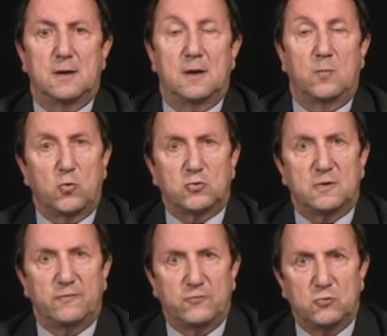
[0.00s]
э,
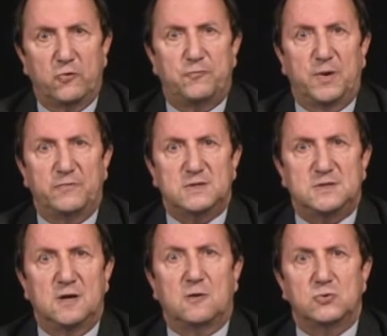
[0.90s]
могут вновь
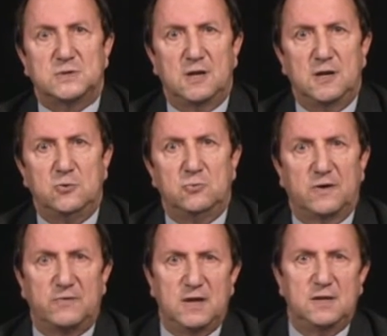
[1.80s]
привести к усилению
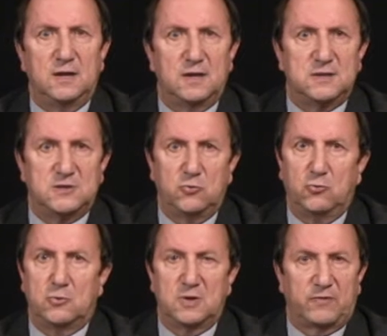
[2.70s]
давления на
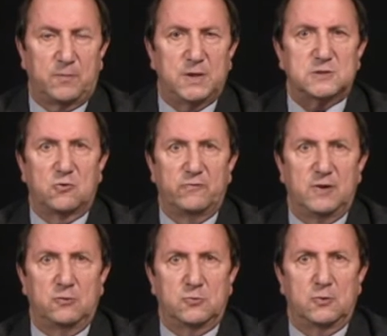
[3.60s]
единую европейскую
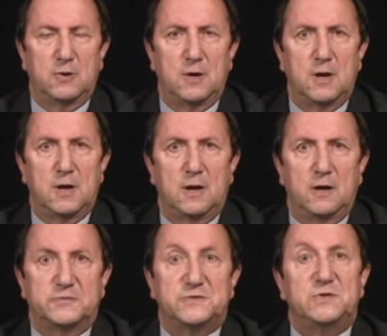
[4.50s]
валюту.
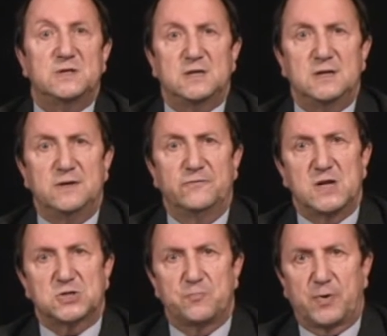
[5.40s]
В связи с этим в
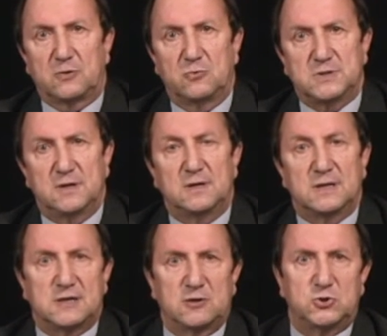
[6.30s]
нашем прогнозе
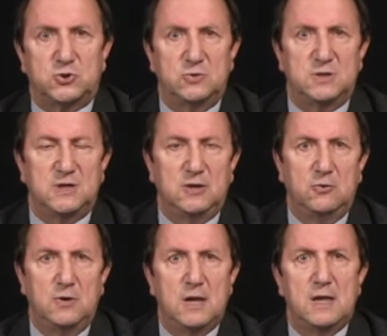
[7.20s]
на следующую
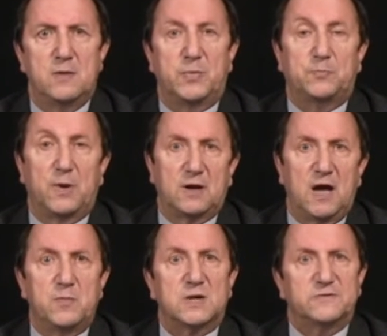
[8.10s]
неделю
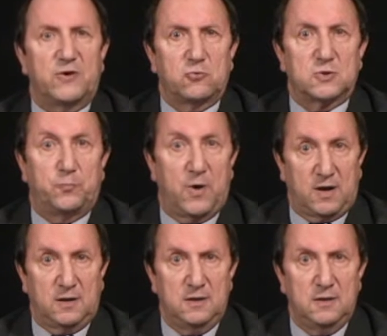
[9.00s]
предполагаем разворот
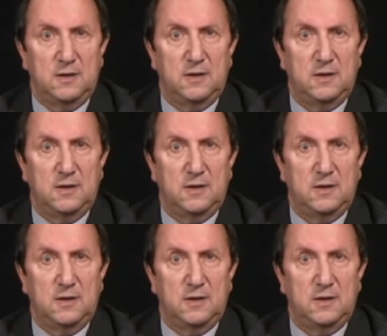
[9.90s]
пары